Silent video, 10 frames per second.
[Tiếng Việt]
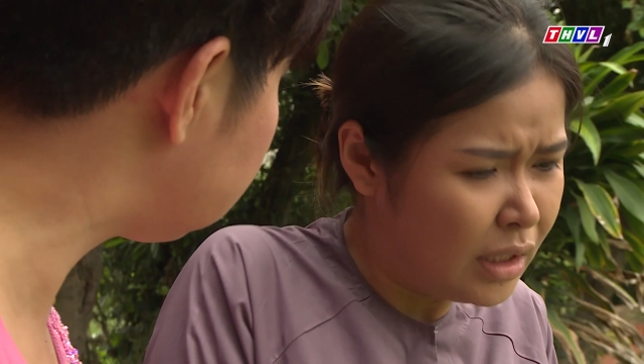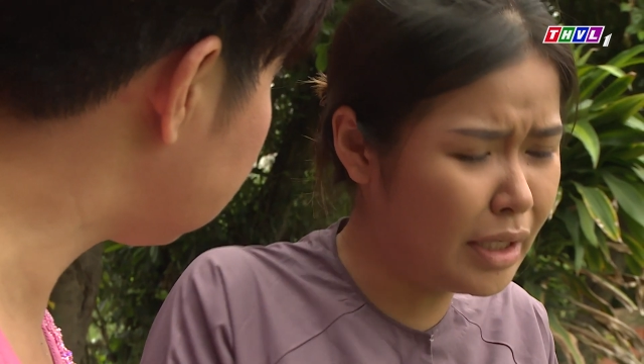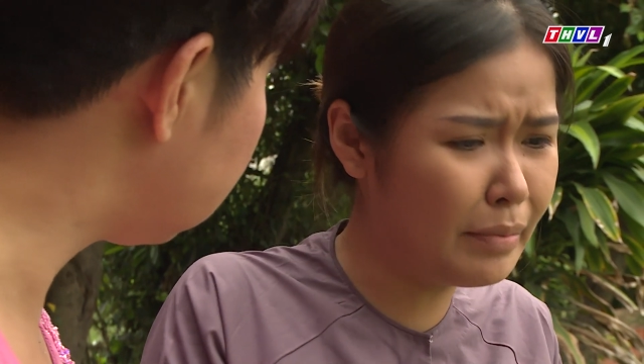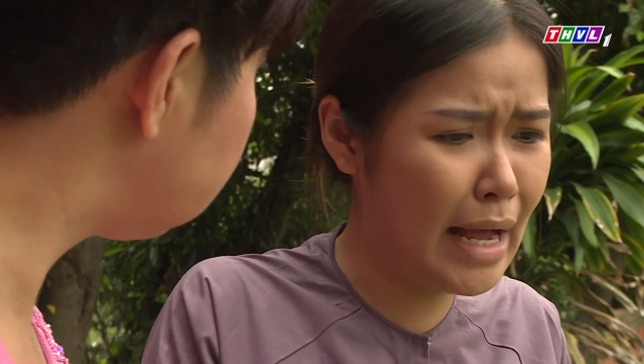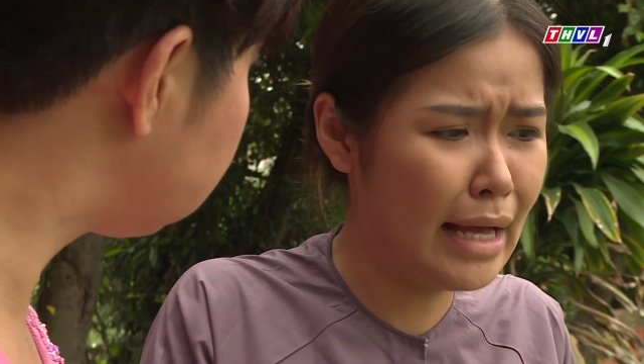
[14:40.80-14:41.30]

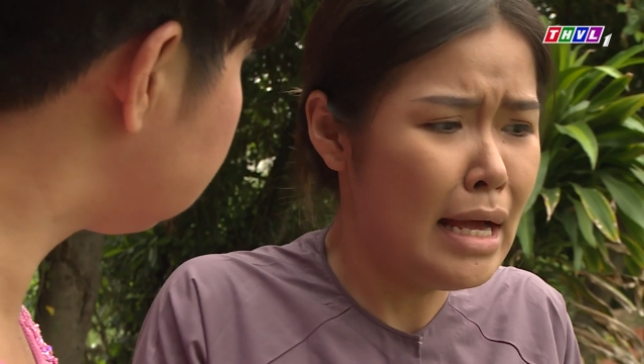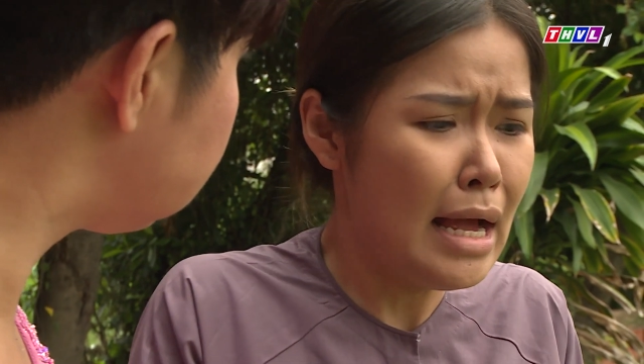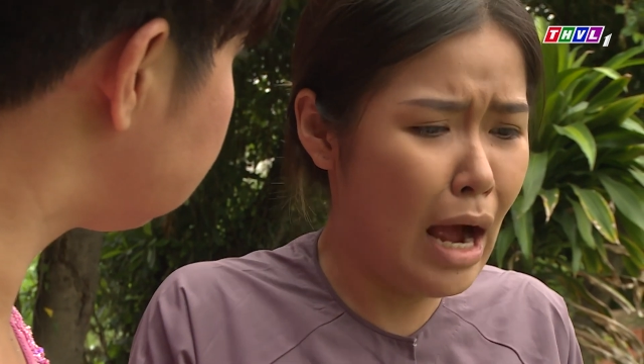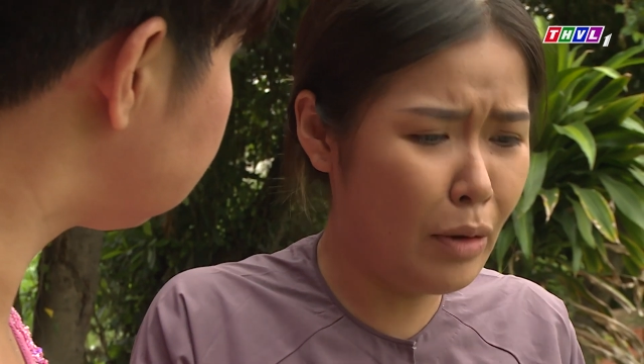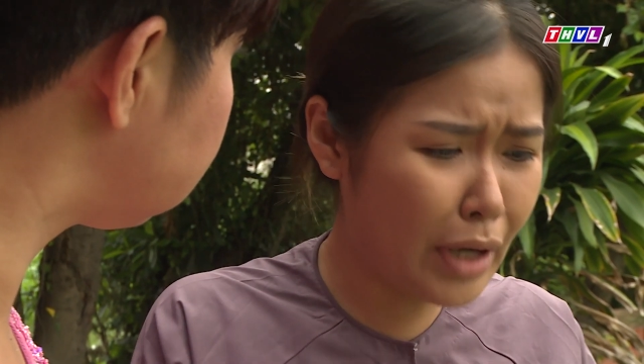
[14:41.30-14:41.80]
nhưng mà
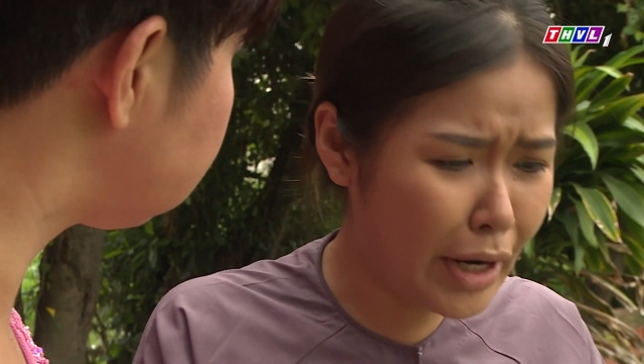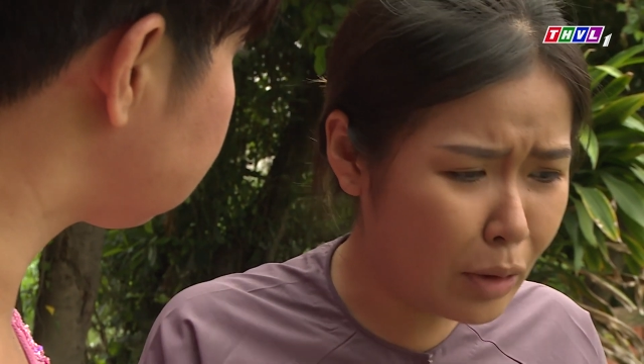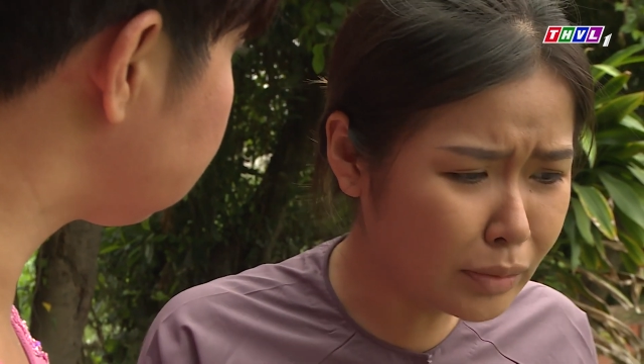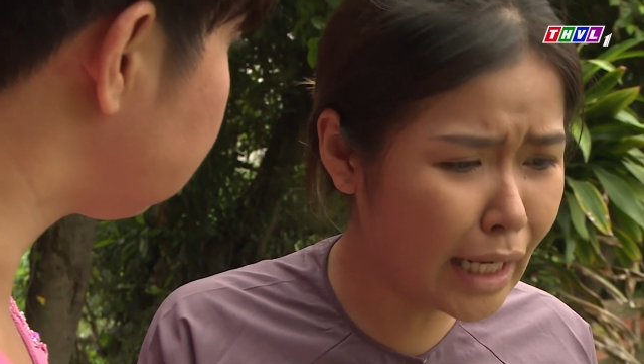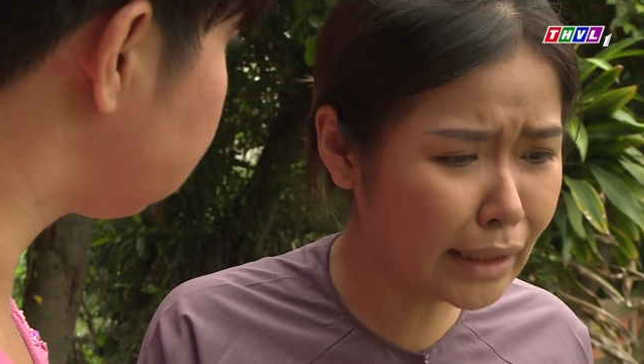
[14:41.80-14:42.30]
ông nói
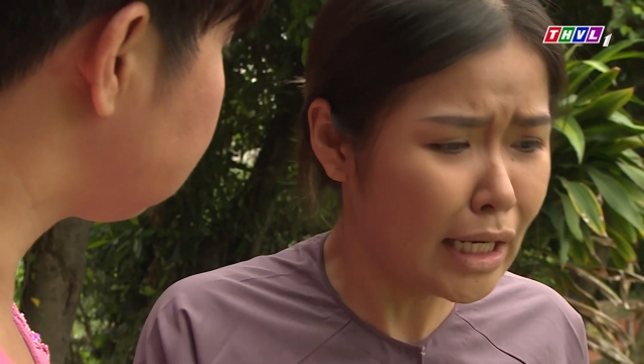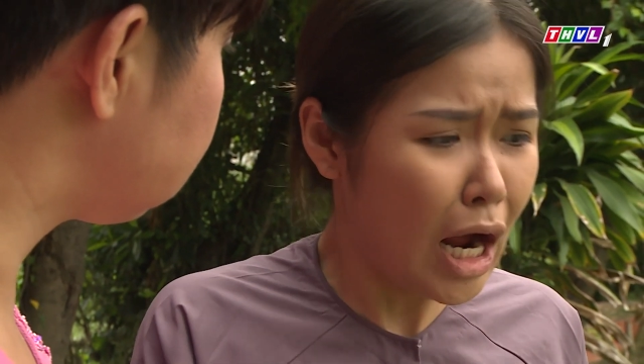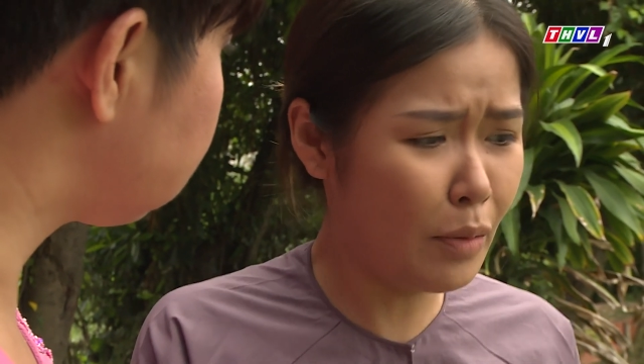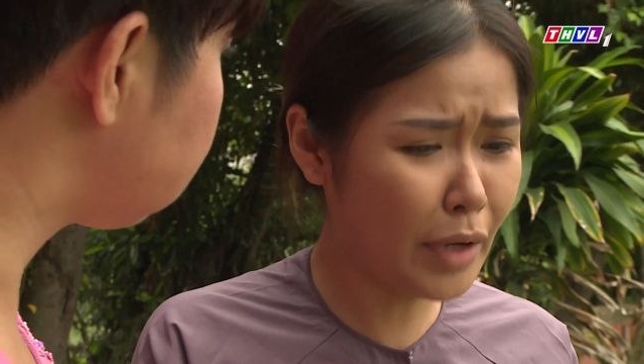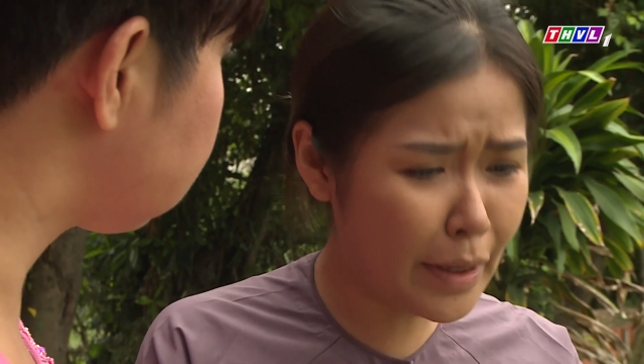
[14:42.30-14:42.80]
ông thích
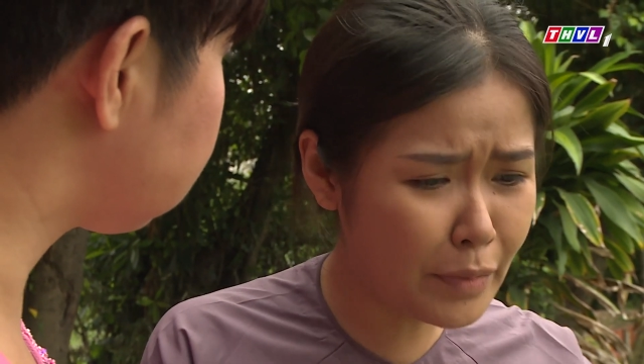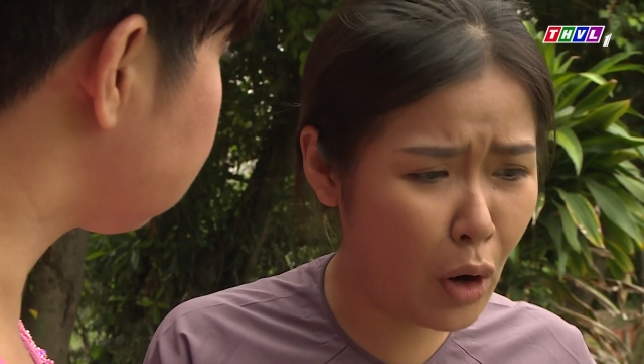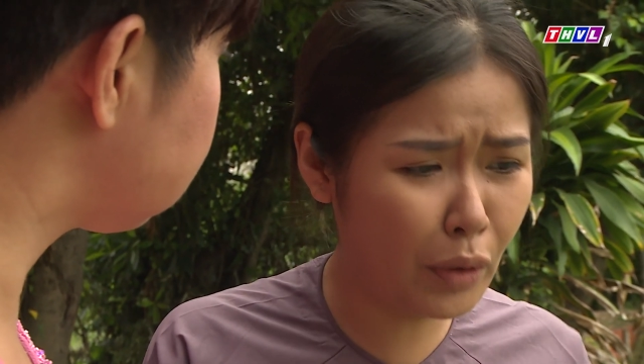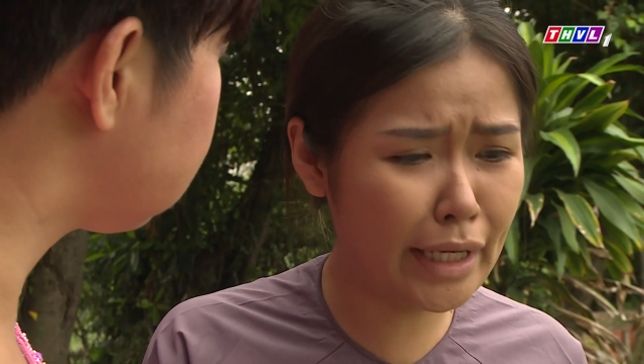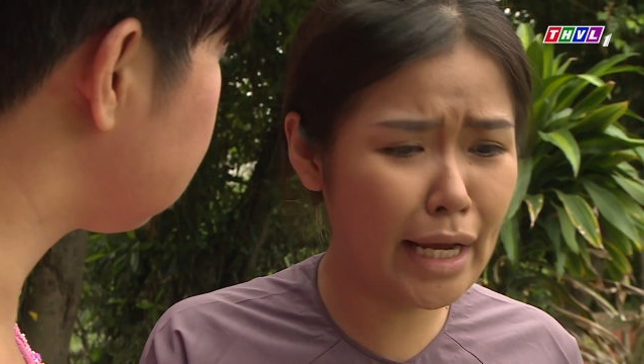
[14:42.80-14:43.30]
ông nói em
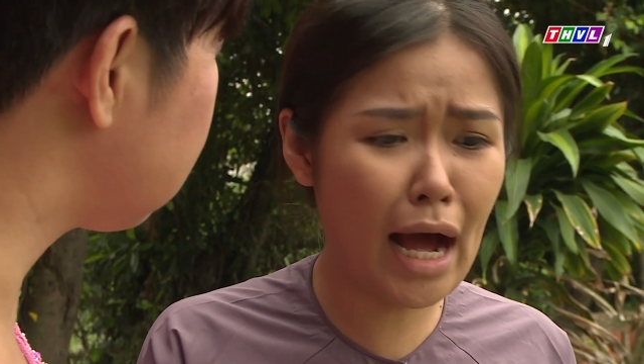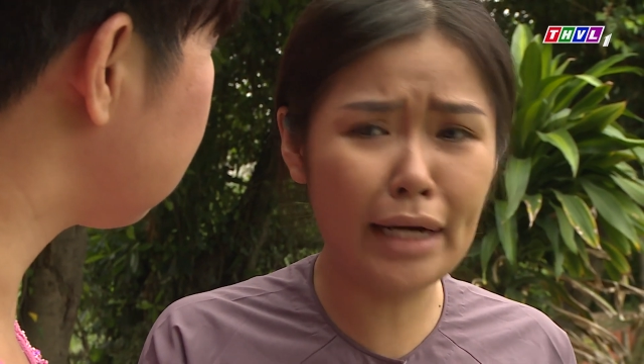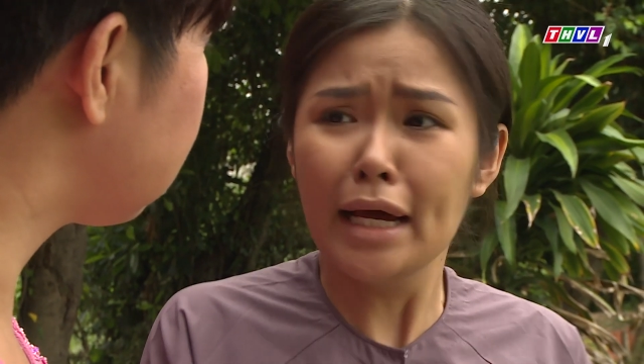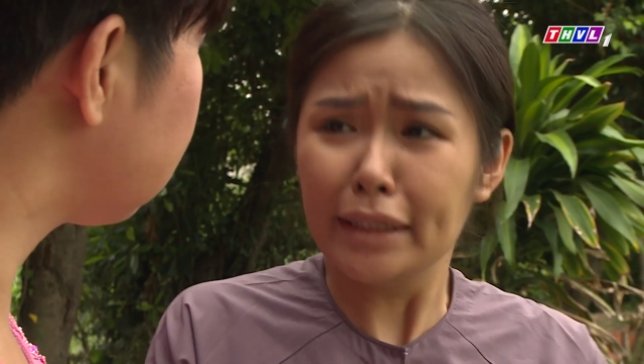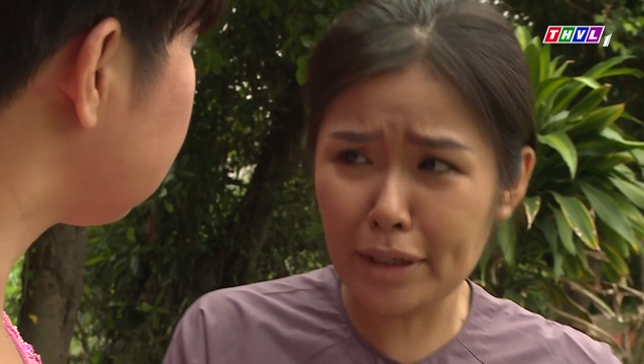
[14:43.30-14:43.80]
ngủ thì
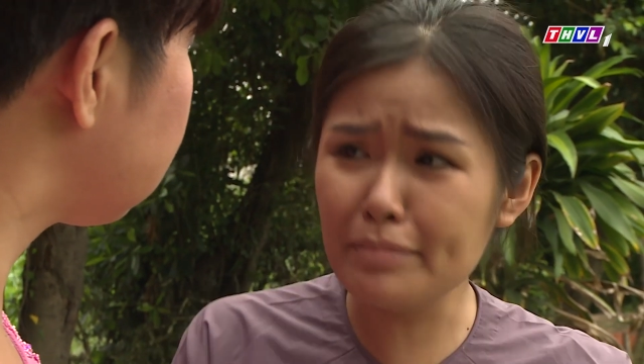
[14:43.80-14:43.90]
hên chính